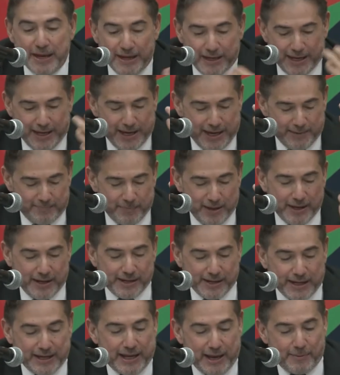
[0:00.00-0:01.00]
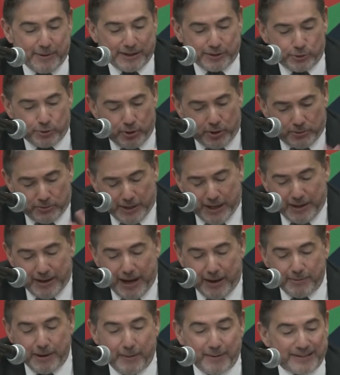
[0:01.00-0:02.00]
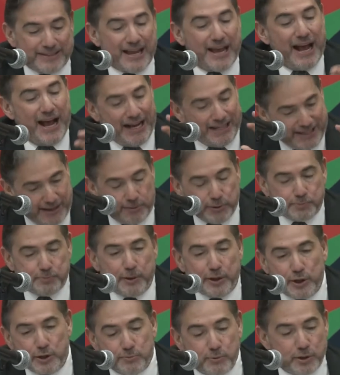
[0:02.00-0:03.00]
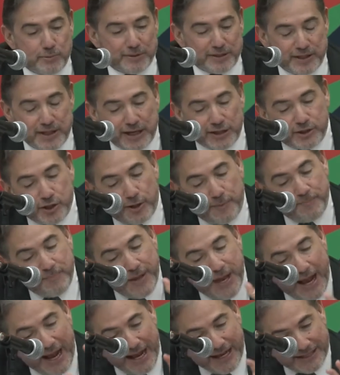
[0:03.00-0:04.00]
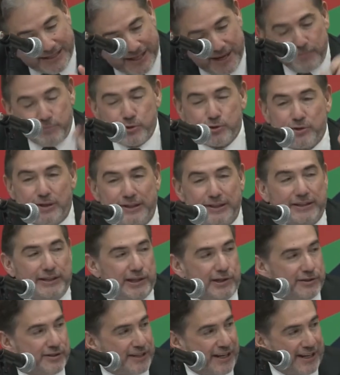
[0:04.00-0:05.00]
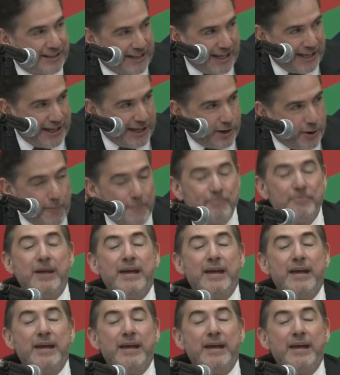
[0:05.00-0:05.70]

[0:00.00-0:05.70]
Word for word: Enrique, a ver, tú hablabas, hacemos periodismo de investigación, hacemos litigio estratégico.